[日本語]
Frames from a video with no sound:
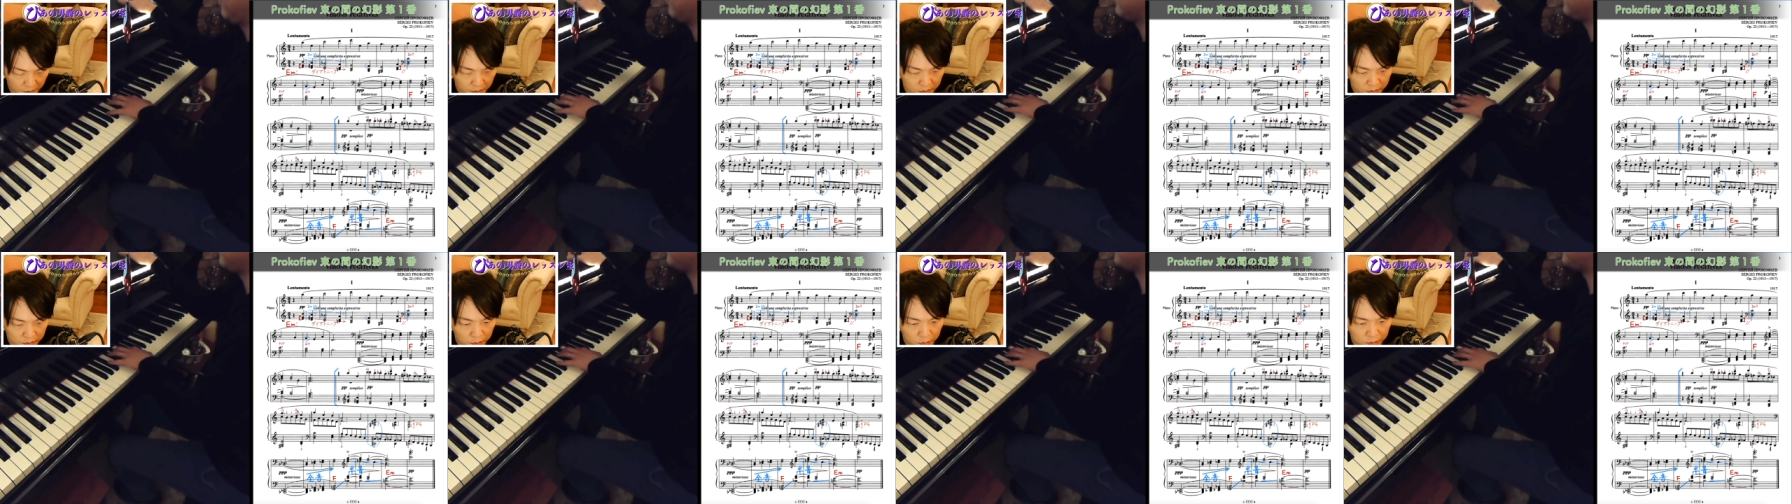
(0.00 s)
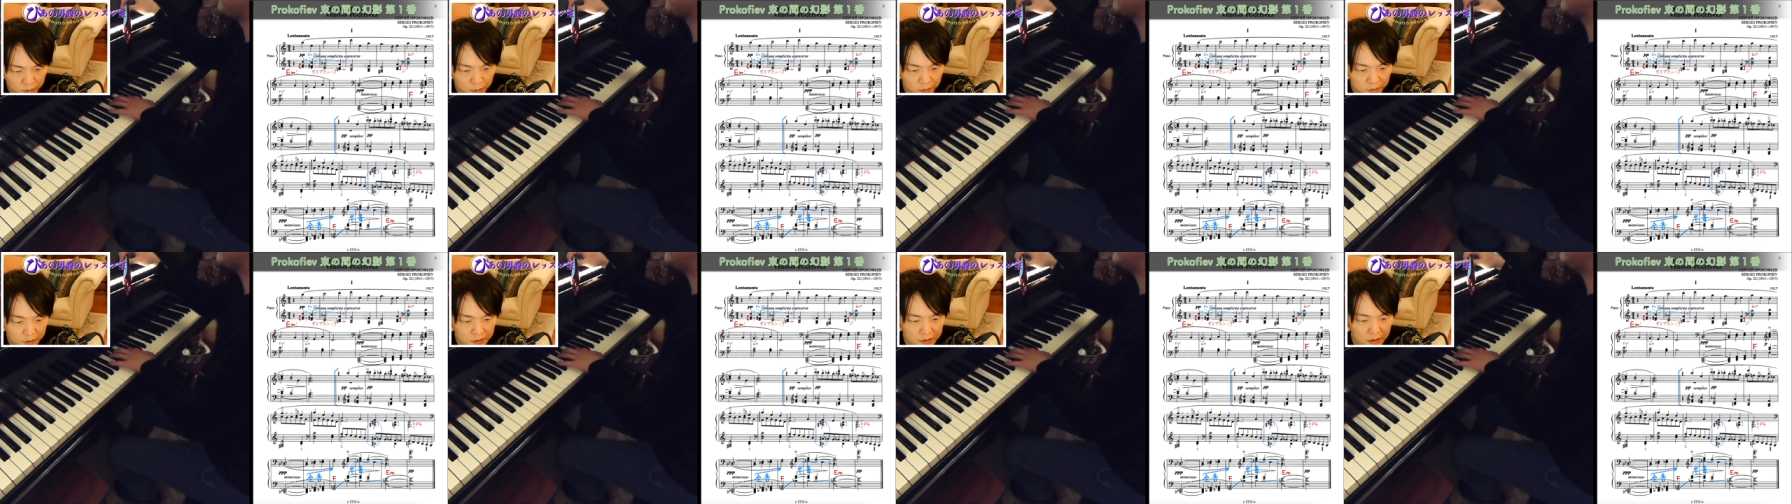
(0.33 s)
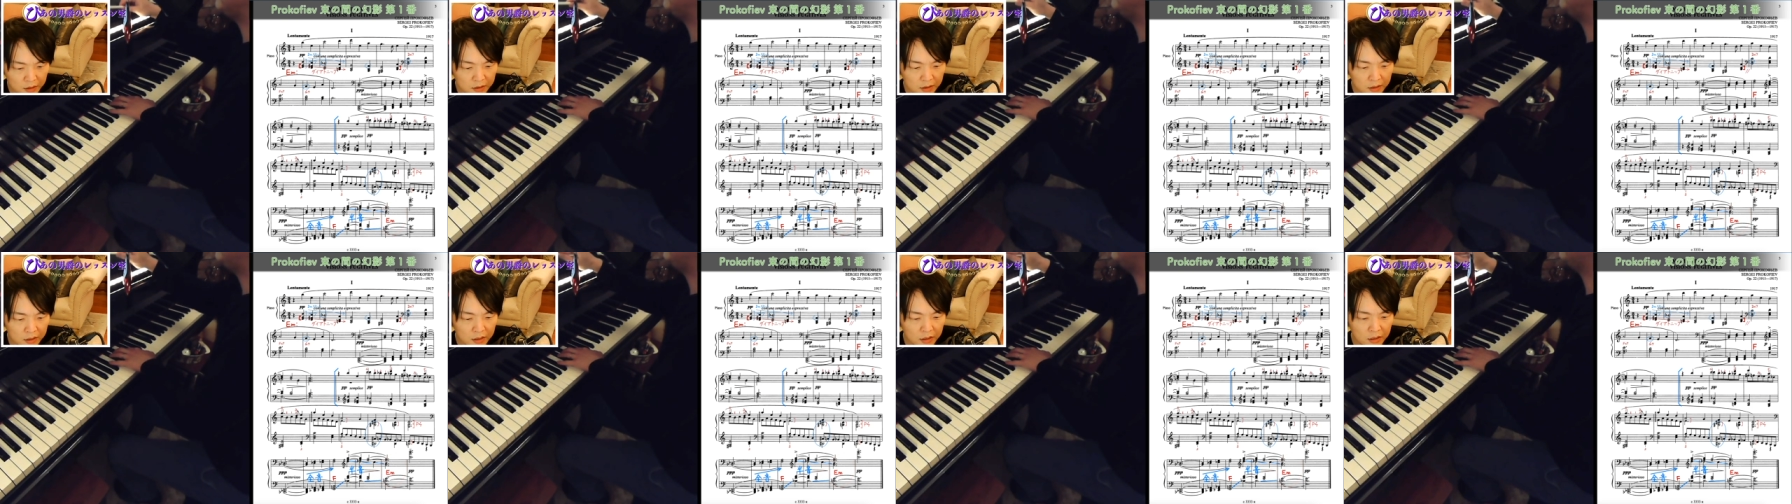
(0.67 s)
その直前
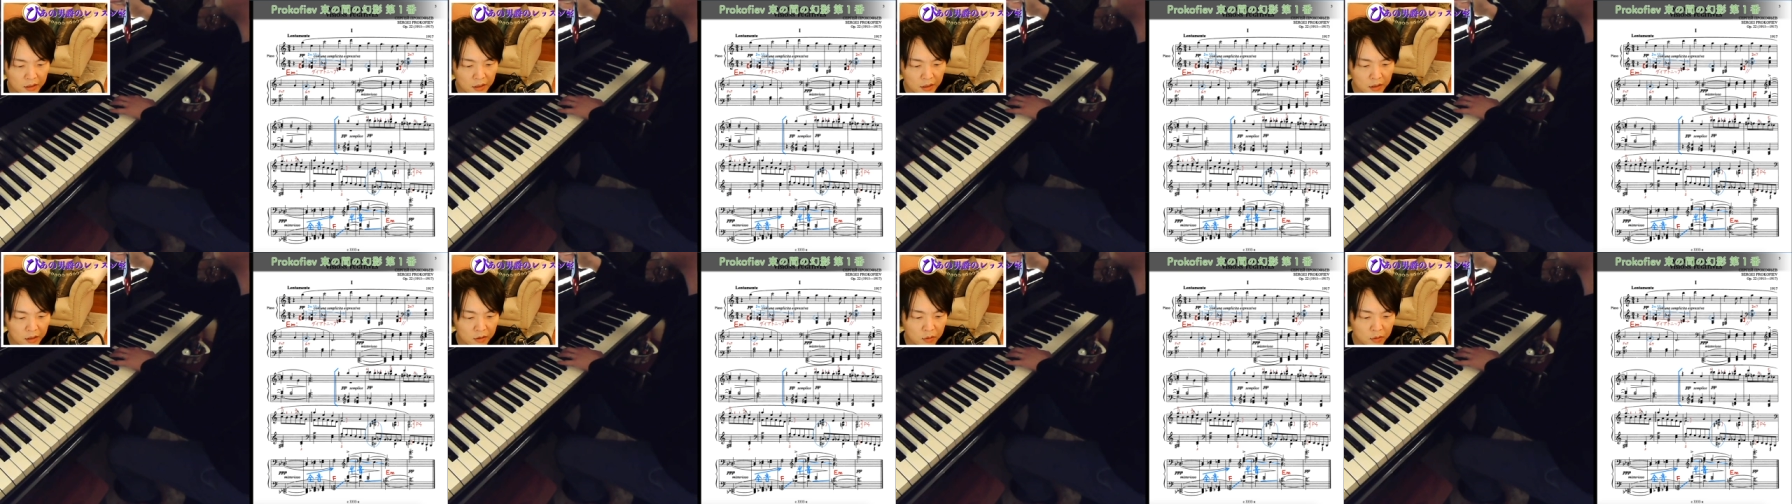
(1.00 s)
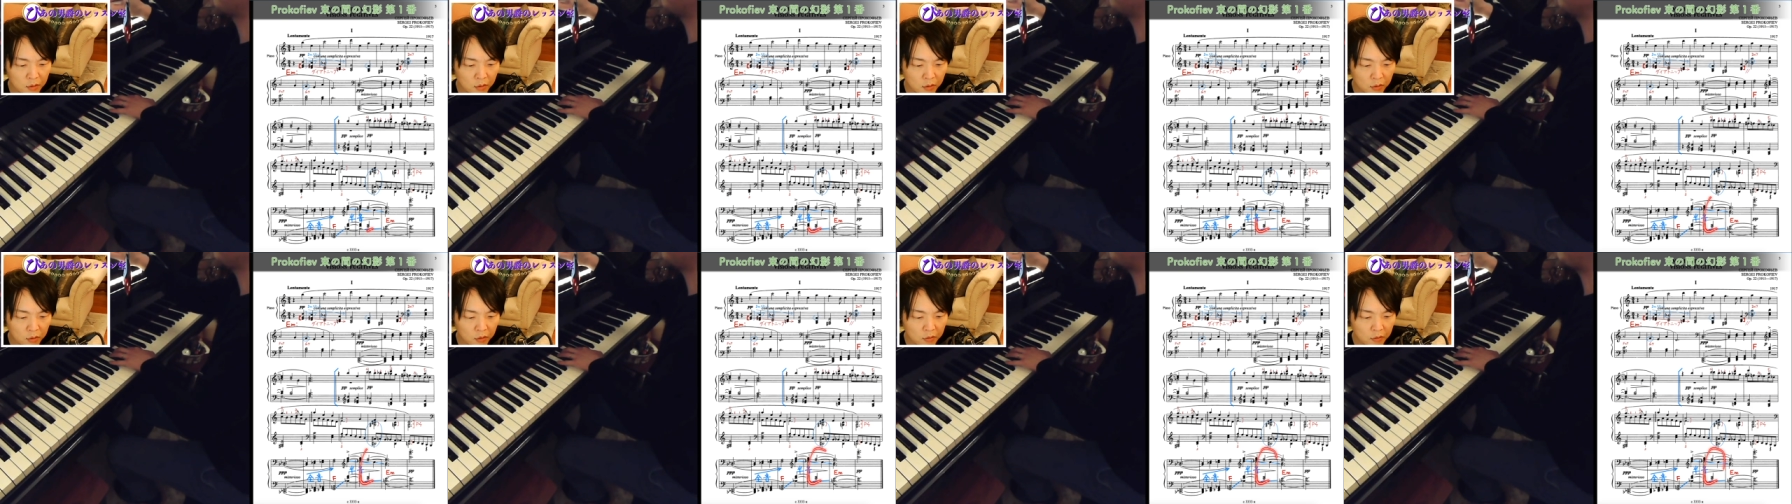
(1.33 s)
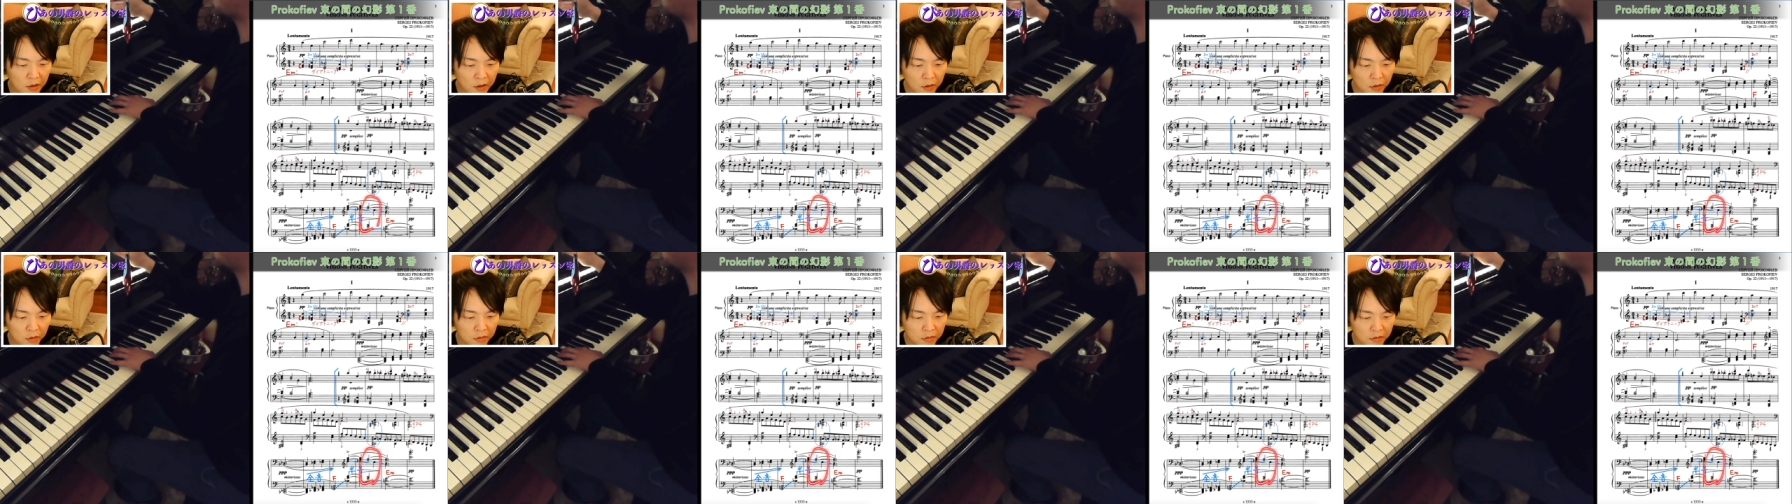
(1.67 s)
に弾いているここの
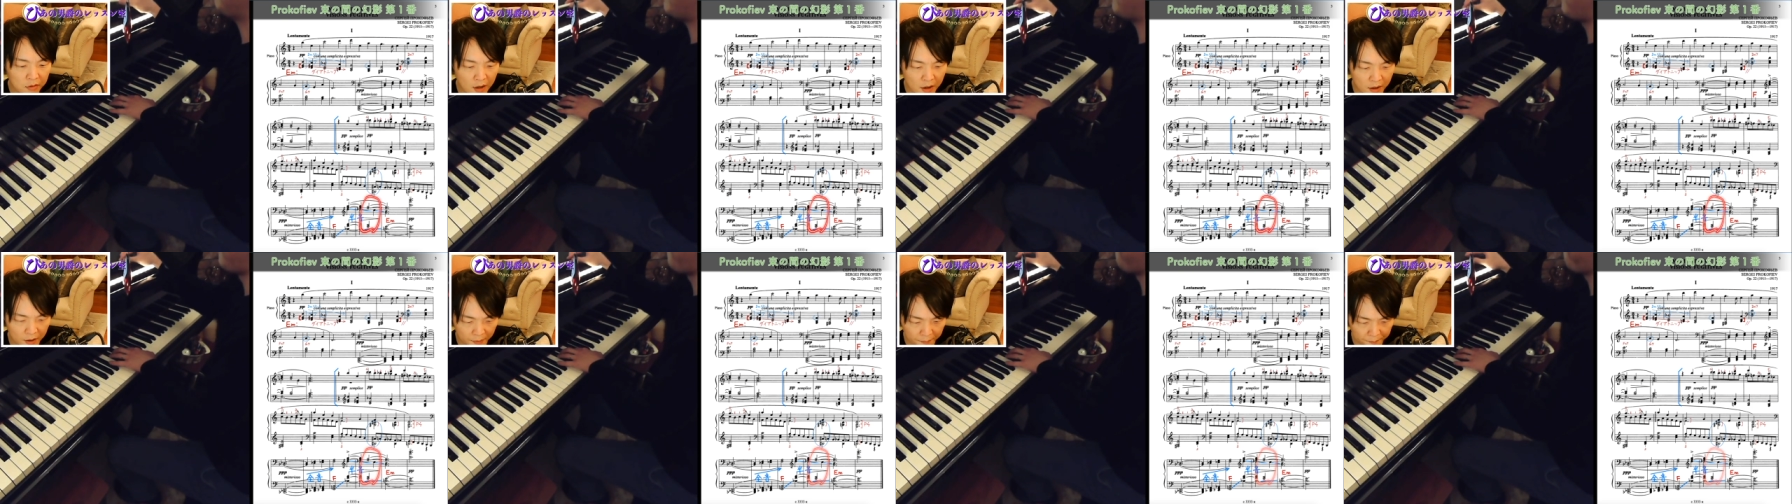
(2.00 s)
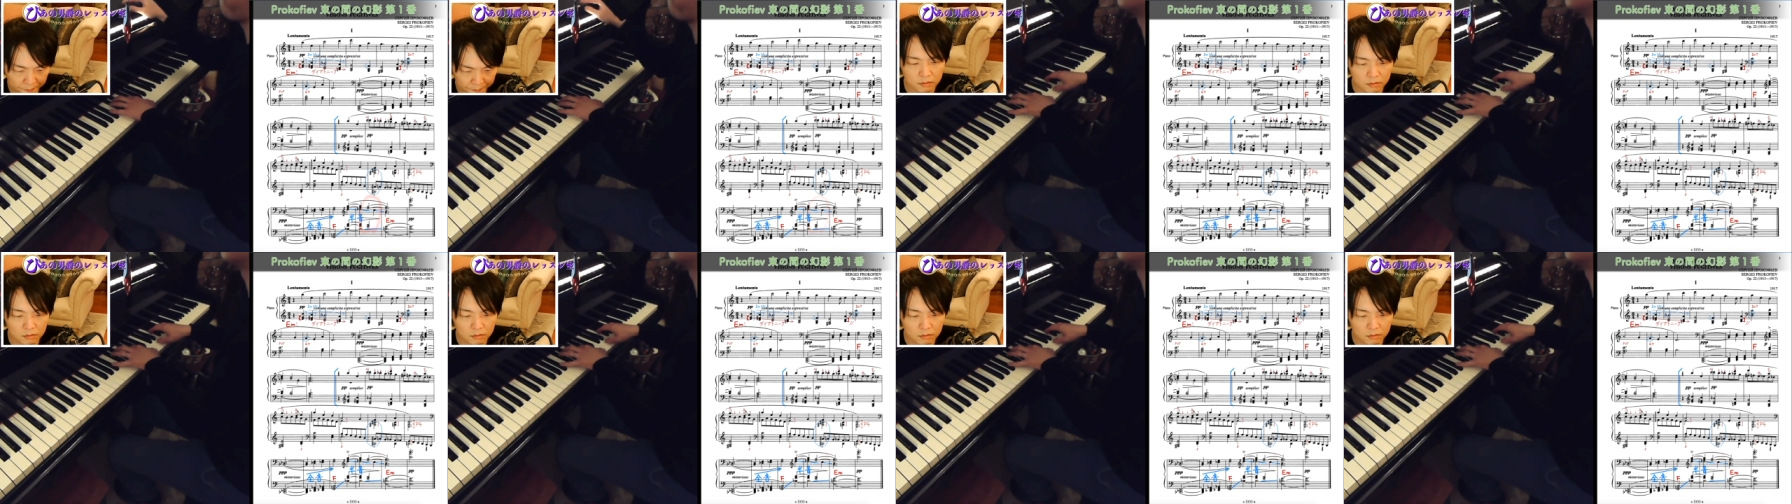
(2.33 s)
和音は、